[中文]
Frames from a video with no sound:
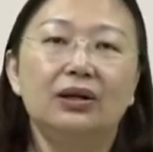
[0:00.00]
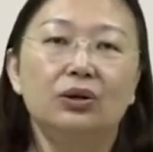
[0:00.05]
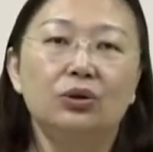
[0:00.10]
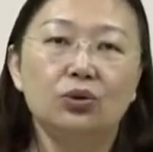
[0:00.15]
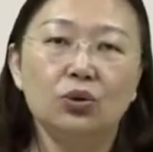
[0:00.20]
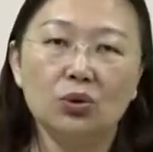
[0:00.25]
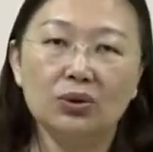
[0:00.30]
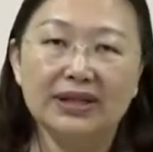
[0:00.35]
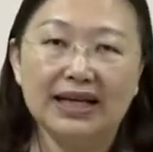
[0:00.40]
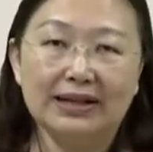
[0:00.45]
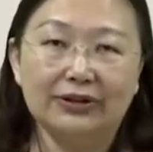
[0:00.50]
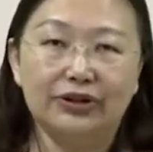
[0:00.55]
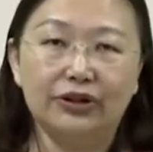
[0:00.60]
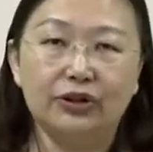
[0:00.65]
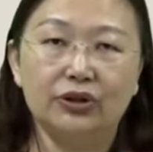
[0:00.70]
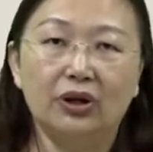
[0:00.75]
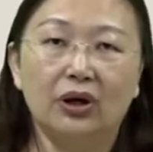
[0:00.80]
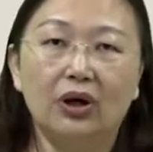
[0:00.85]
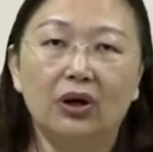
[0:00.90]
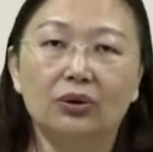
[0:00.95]
中奖
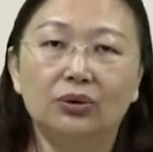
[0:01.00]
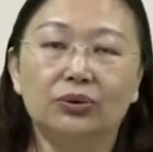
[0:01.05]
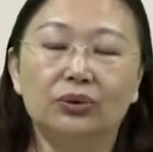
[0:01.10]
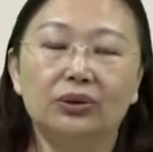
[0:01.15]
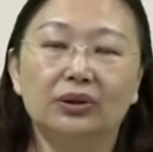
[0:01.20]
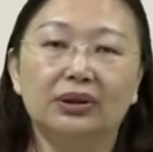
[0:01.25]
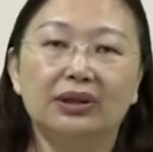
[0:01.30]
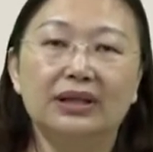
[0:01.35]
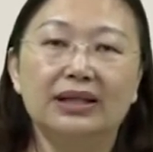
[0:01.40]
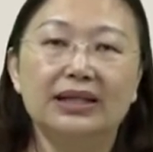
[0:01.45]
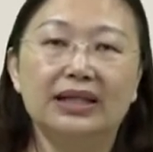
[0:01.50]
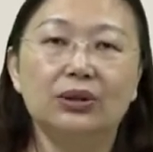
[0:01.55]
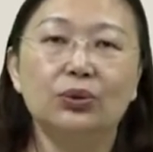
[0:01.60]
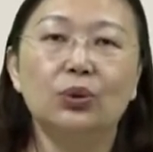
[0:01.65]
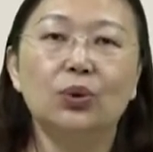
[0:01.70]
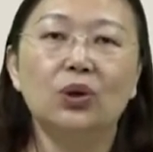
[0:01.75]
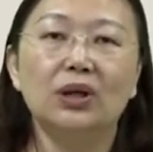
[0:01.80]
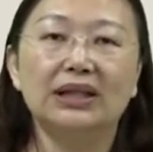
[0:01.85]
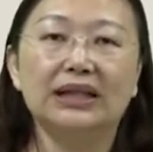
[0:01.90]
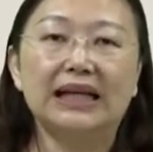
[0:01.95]
之后经
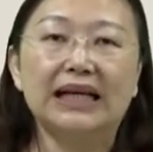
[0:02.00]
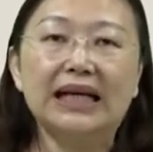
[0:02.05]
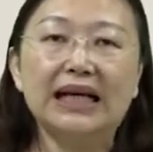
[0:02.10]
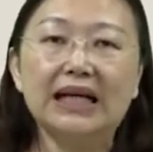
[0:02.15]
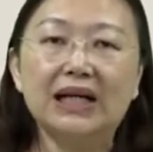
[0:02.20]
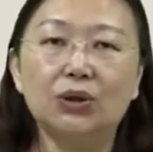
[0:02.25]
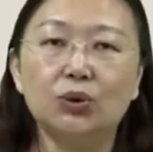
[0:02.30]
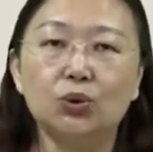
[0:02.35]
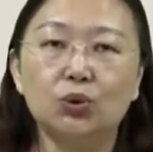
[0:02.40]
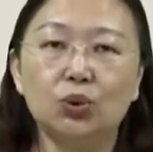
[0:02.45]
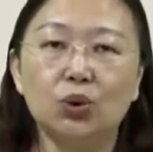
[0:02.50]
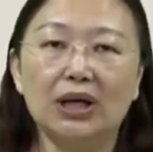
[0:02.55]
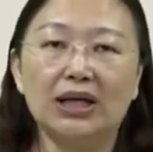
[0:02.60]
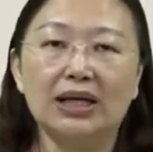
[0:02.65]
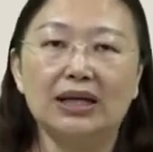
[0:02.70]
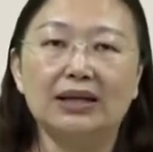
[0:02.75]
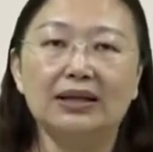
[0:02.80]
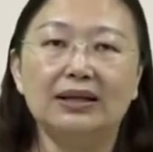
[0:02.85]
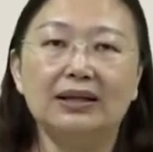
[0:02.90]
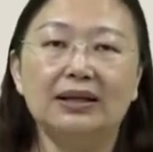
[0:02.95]
过课
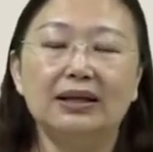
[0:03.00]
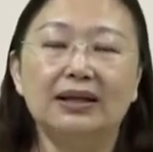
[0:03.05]
税，